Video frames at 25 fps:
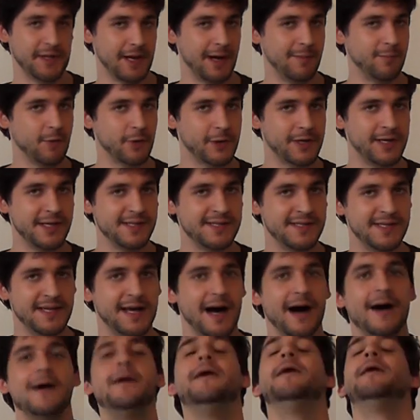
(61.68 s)
della
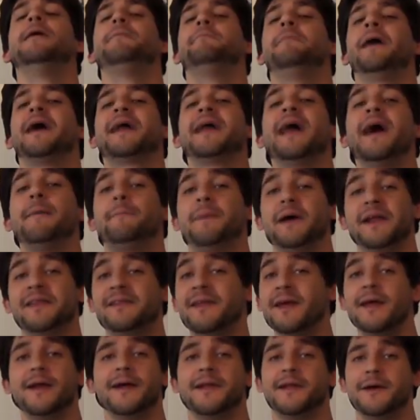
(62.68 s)
borghesia, ma che a
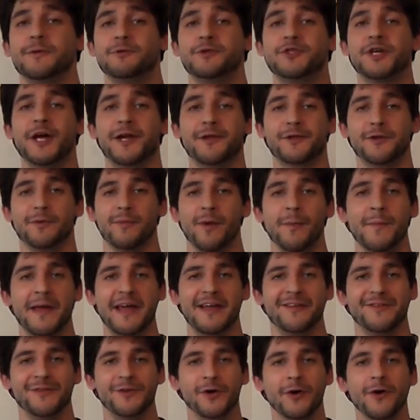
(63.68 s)
partire da un certo
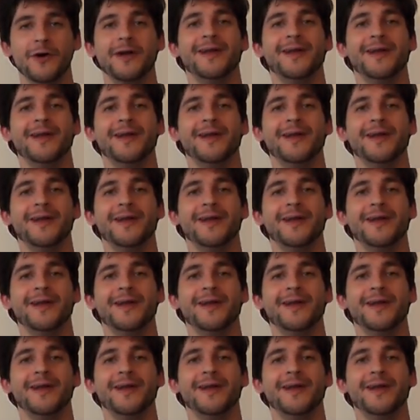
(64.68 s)
momento